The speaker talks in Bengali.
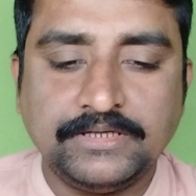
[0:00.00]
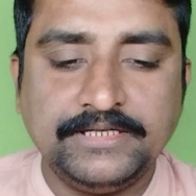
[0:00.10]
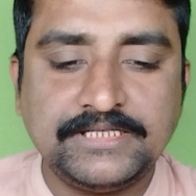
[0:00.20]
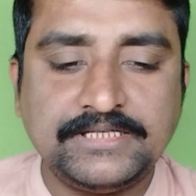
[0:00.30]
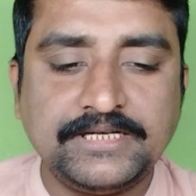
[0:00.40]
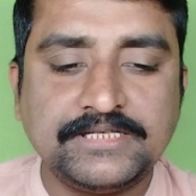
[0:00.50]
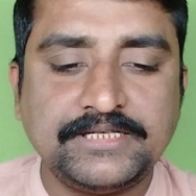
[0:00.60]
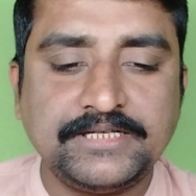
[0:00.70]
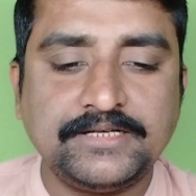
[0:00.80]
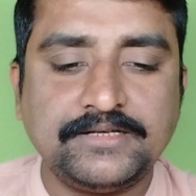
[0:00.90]

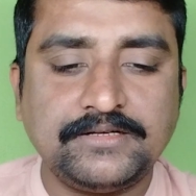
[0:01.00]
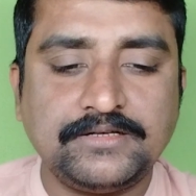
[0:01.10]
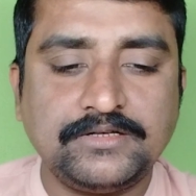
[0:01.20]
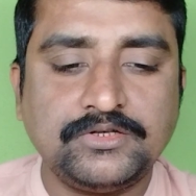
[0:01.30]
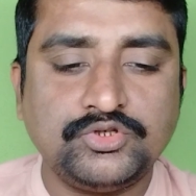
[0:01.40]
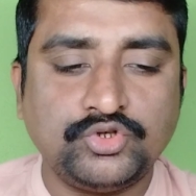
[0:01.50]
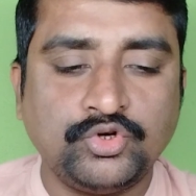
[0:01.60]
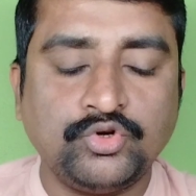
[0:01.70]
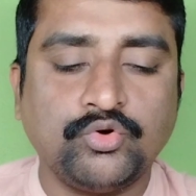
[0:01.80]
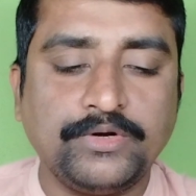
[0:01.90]
ডিস্টেন্সের
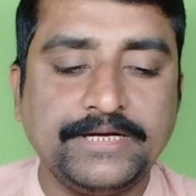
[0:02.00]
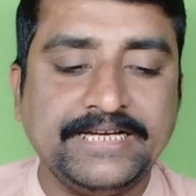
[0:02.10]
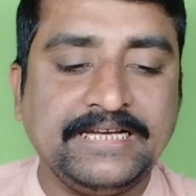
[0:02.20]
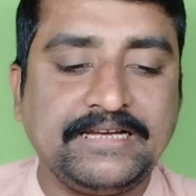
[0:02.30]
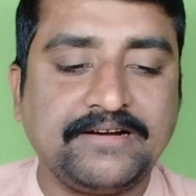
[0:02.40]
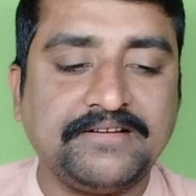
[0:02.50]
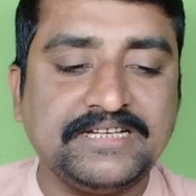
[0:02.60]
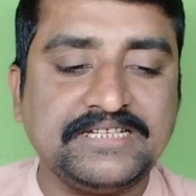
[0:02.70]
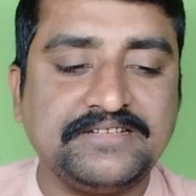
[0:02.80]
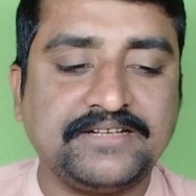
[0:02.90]
জন্য ইন্টার
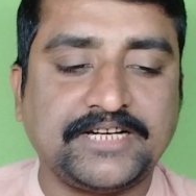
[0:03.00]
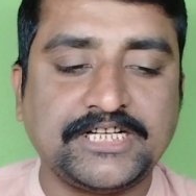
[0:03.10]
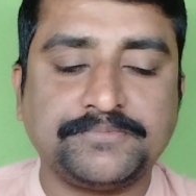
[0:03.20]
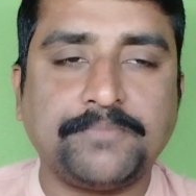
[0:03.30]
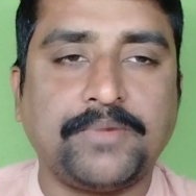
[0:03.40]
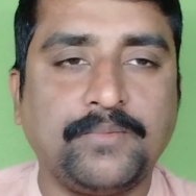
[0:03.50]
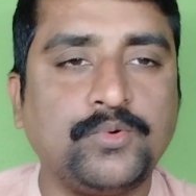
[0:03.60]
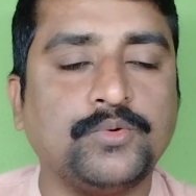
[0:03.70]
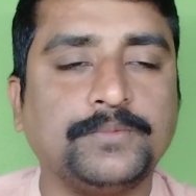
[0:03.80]
ডিস্ট্রিক্ট ট্রান্সফার পাব